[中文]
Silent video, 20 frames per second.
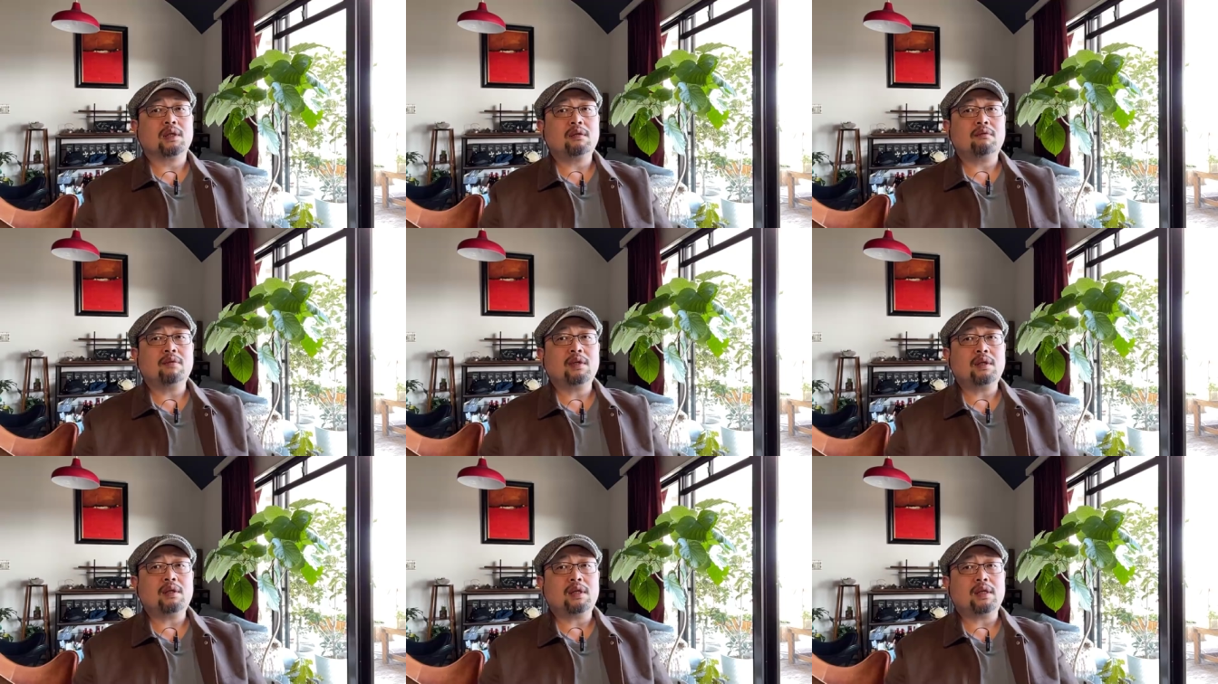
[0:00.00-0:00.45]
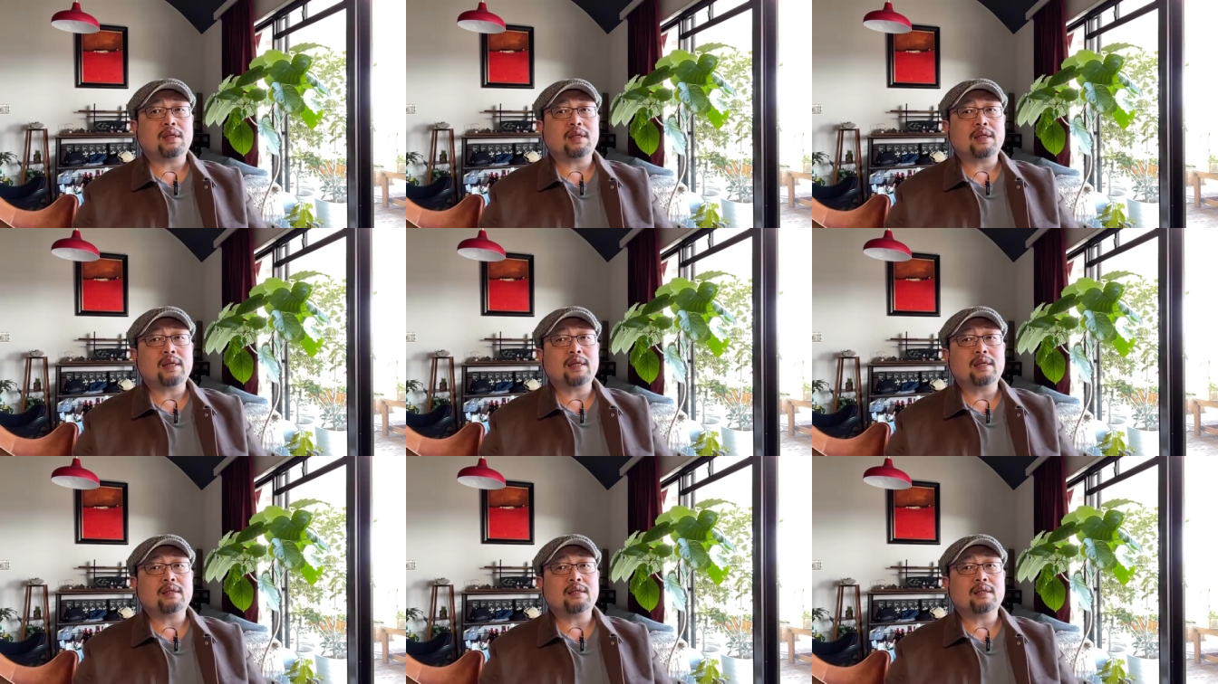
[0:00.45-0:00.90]
因为你
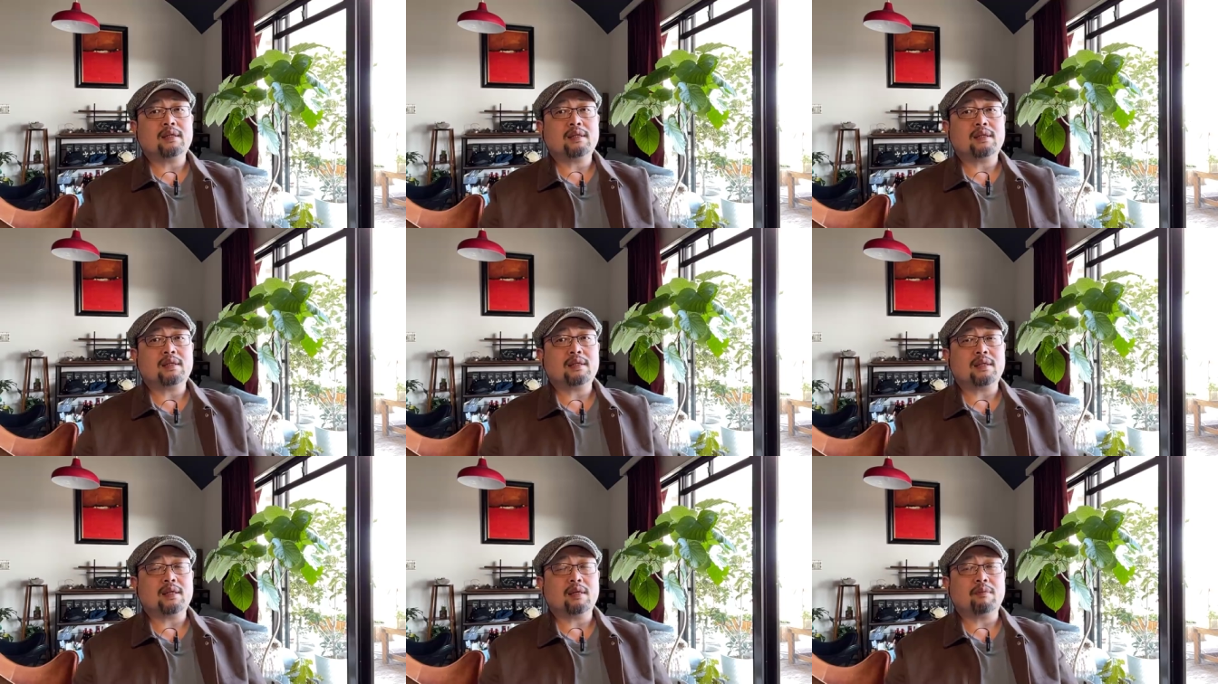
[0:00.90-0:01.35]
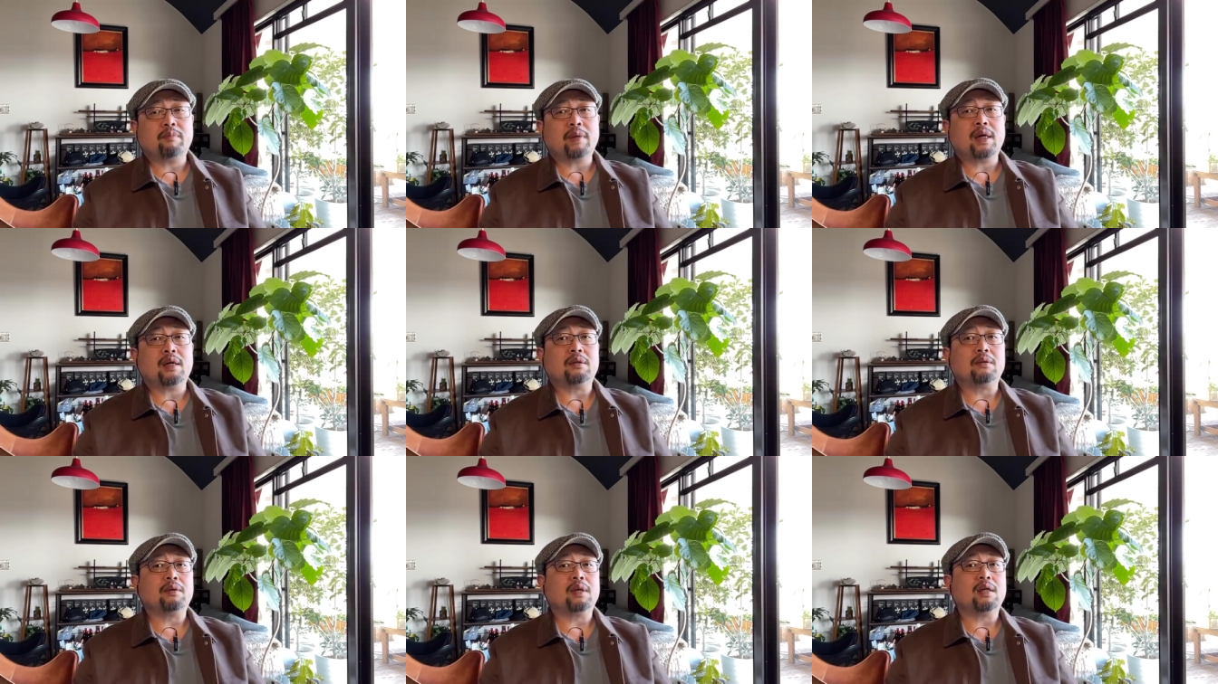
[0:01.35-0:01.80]
这些企业
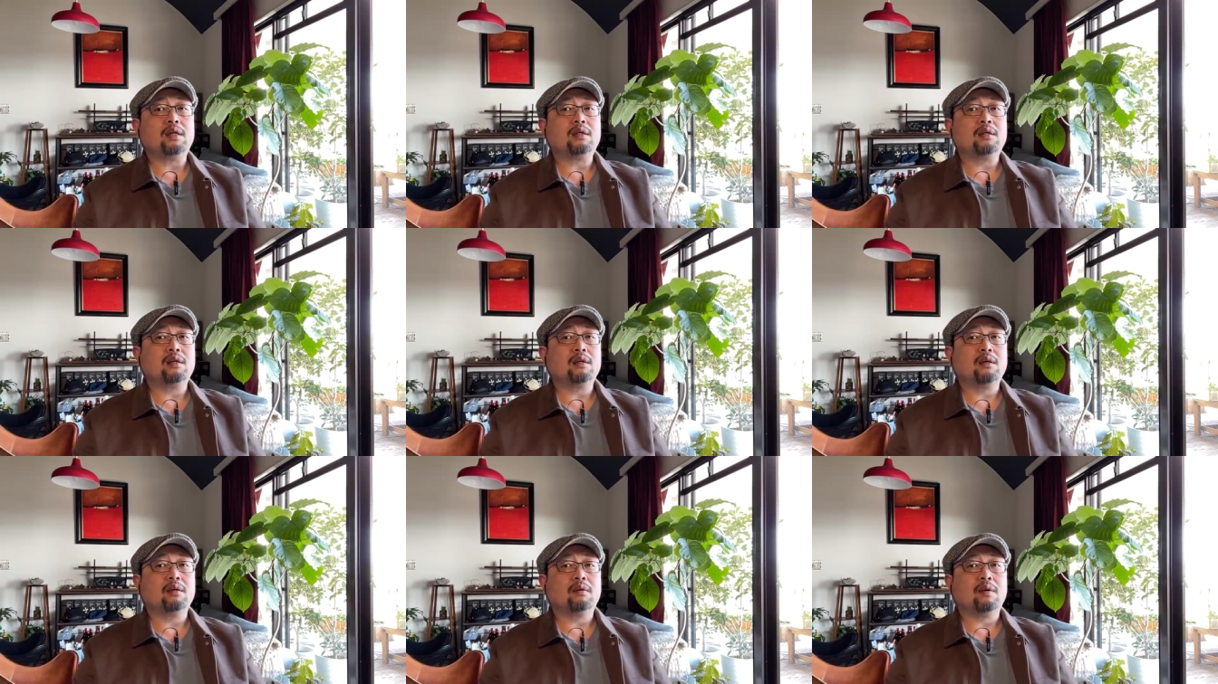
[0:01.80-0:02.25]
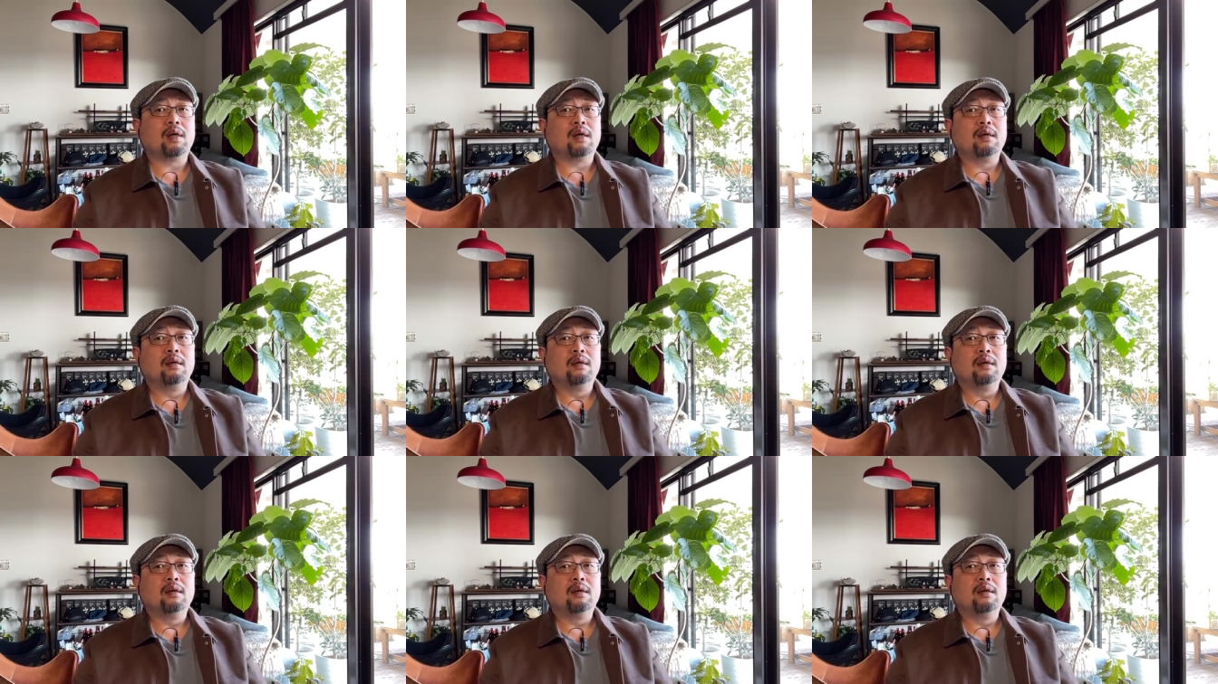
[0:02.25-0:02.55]
办出来之后啊，